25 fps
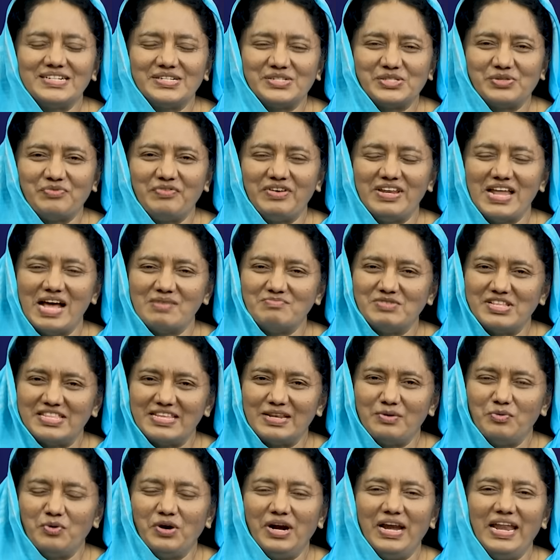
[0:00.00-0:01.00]
கிறிஸ்துவின்
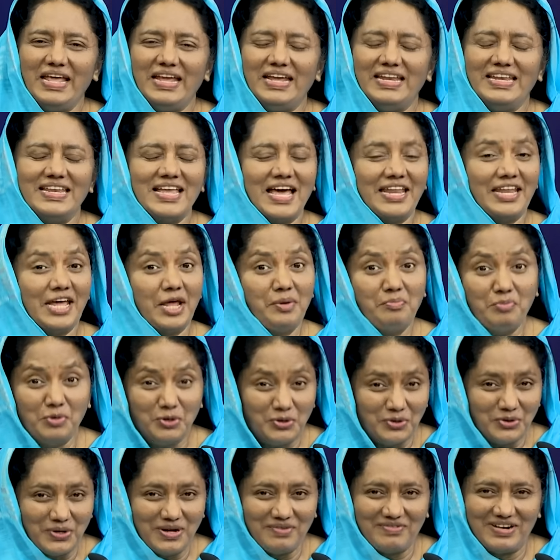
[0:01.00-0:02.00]
நாமத்தில் உங்களை நான்
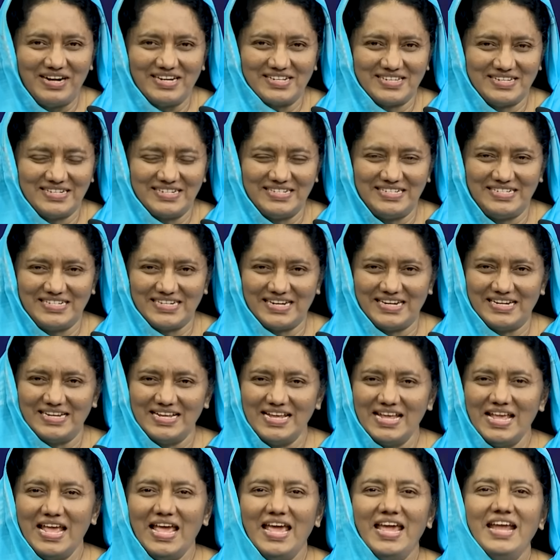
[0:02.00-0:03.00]
அன்போடு கூட வாழ்த்துகின்றேன்
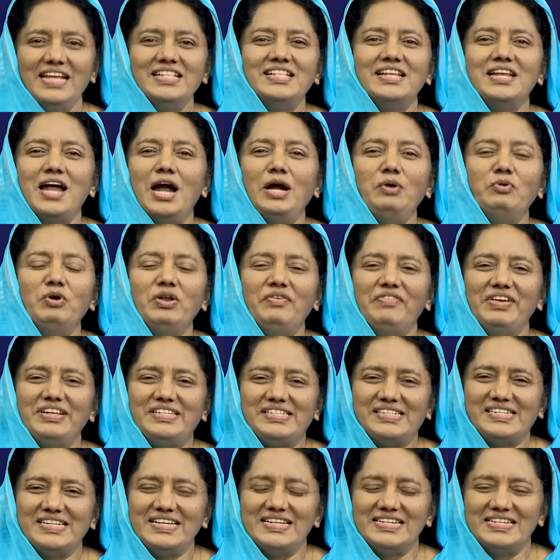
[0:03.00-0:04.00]
இந்த நாள் ஒரு
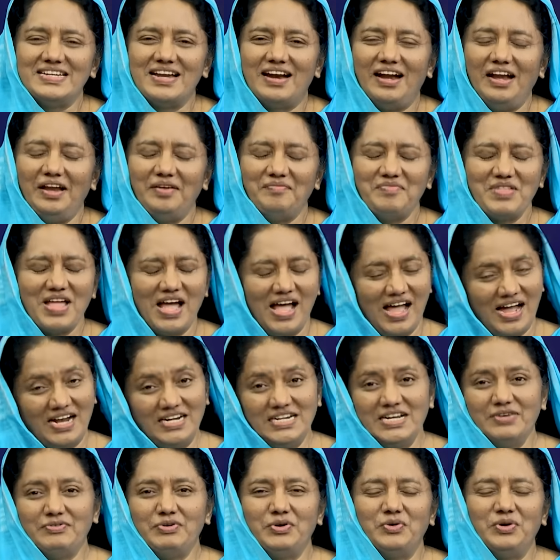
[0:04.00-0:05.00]
வெற்றியின் நாள்
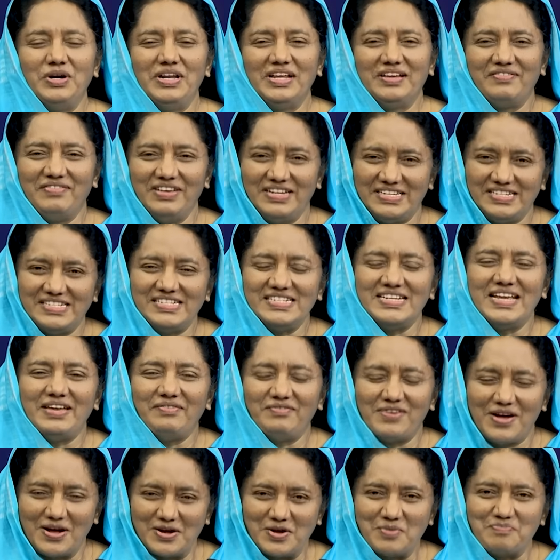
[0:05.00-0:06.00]
ஆண்டவர் உங்களுக்கு வெற்றியை
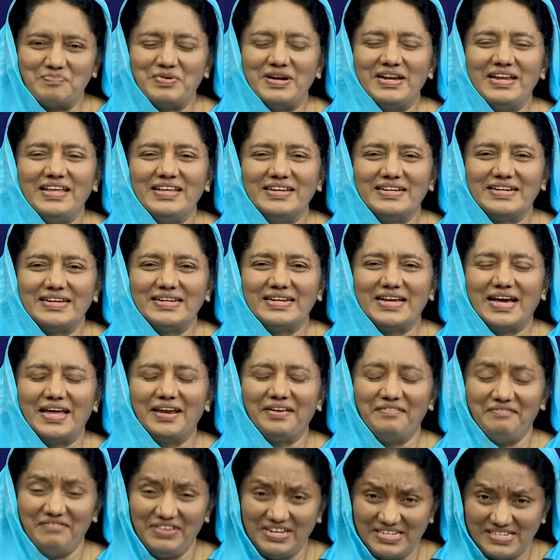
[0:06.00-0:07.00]
வாக்கு பண்ணியிருக்கிறார்
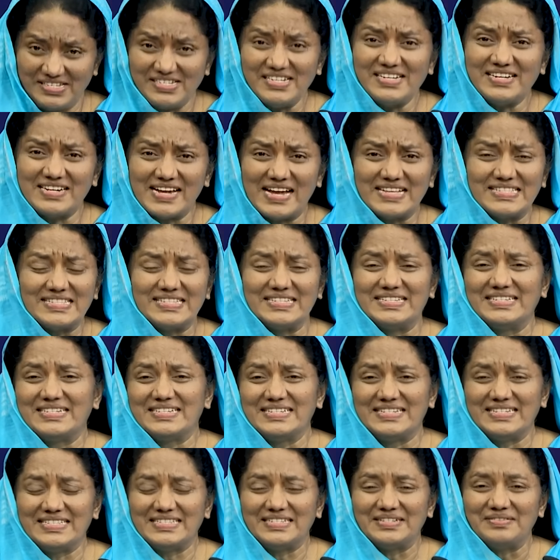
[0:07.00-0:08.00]
வெற்றி
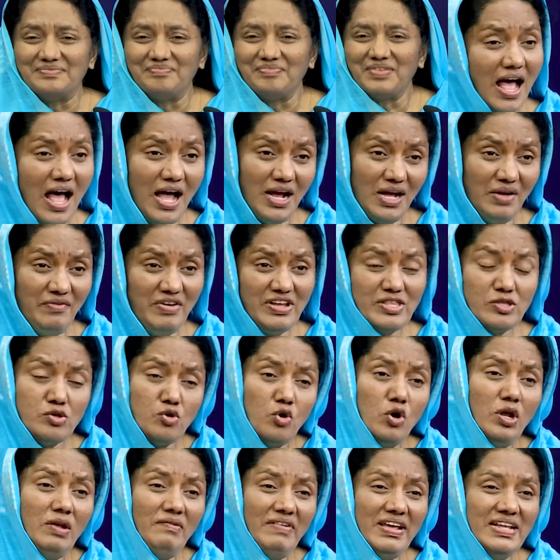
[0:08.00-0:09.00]
காத்திருக்கிறது ஆகவே
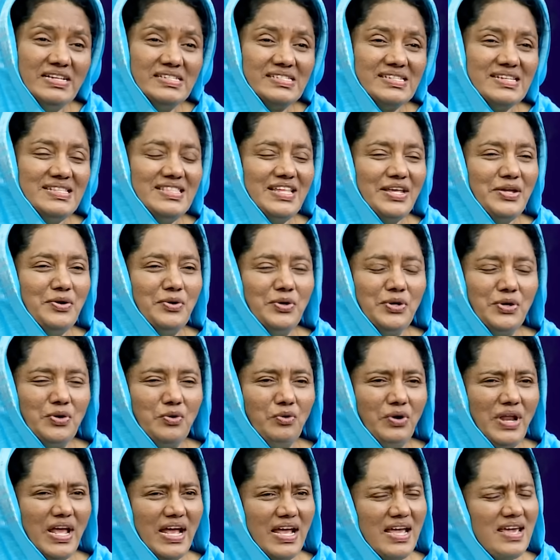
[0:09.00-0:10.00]
தோல்வியின் சிந்தையோடு
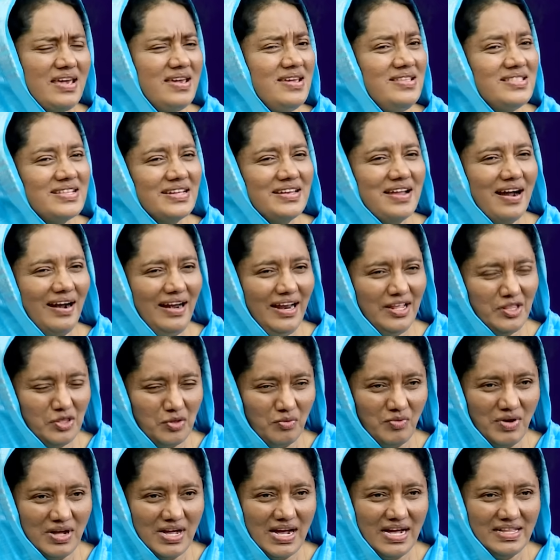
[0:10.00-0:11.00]
கூட இந்த நாளை
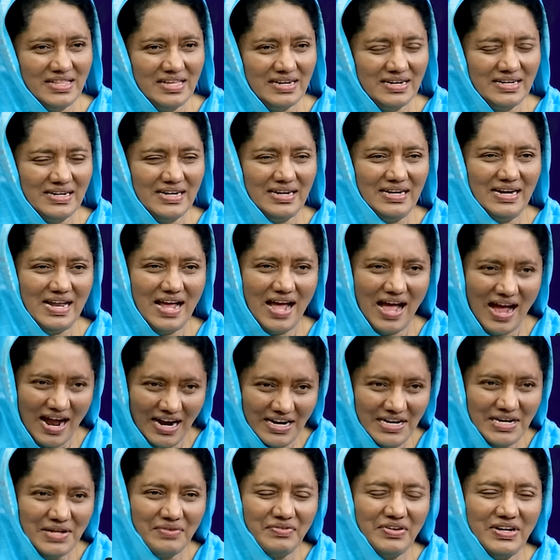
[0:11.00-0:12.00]
துவங்காதிருங்கள்
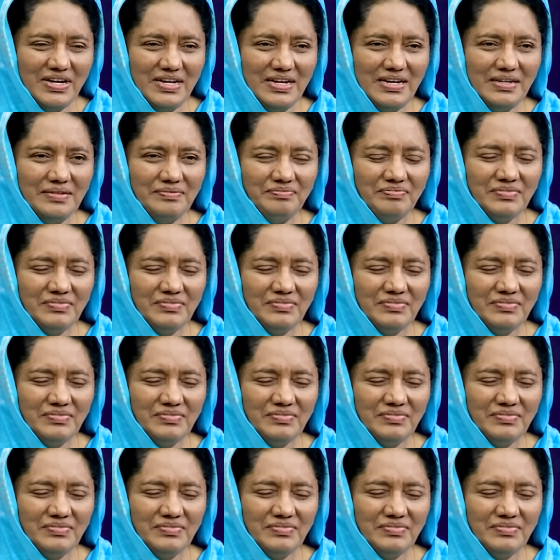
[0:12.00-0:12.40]
ஆண்டவர்